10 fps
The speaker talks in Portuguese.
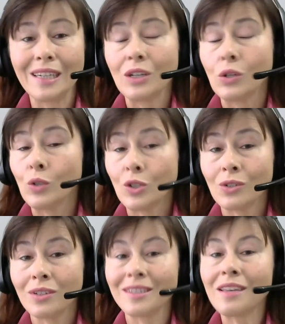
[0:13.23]
Hoje
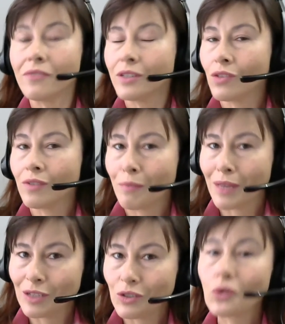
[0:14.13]
nós
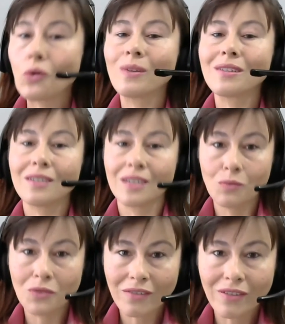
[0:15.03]
efetivamente
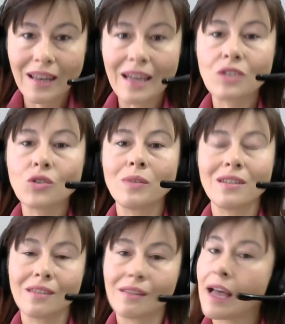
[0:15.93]
começamos a falar sobre
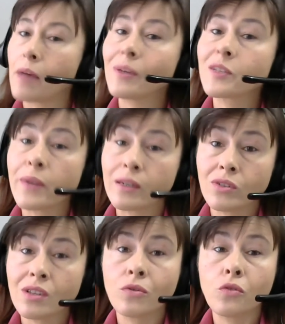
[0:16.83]
as etapas para o
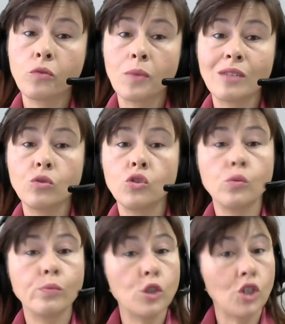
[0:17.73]
desenvolvimento de
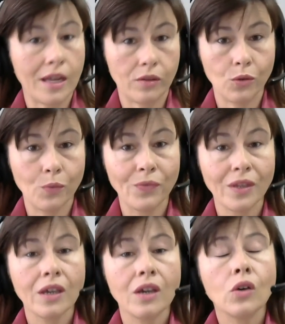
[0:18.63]
um projeto.
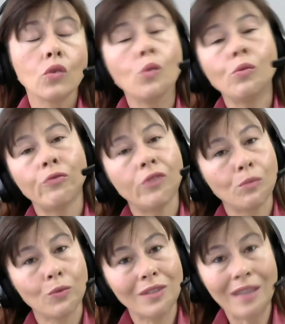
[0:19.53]
Como
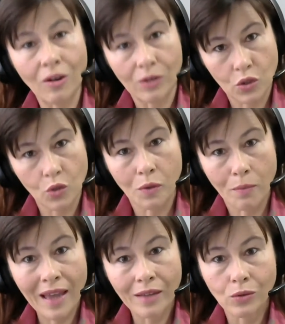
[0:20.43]
vimos na aula sobre
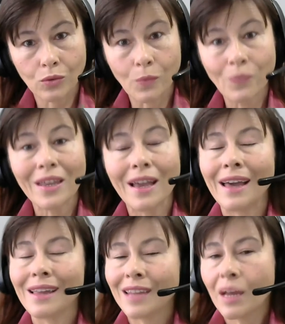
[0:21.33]
método,
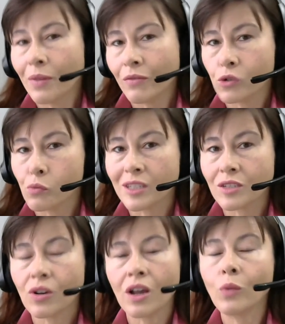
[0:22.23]
a etapa
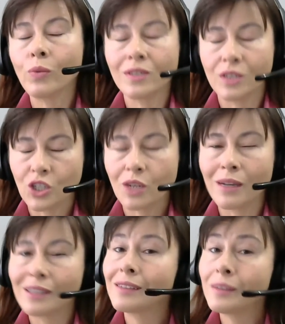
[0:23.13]
informacional pode ser
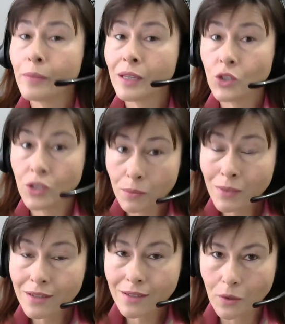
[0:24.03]
chamada também de
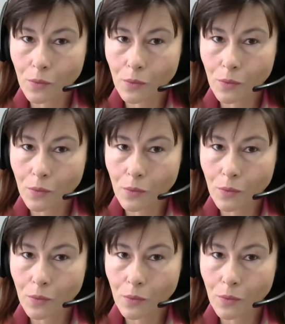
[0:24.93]
imersão.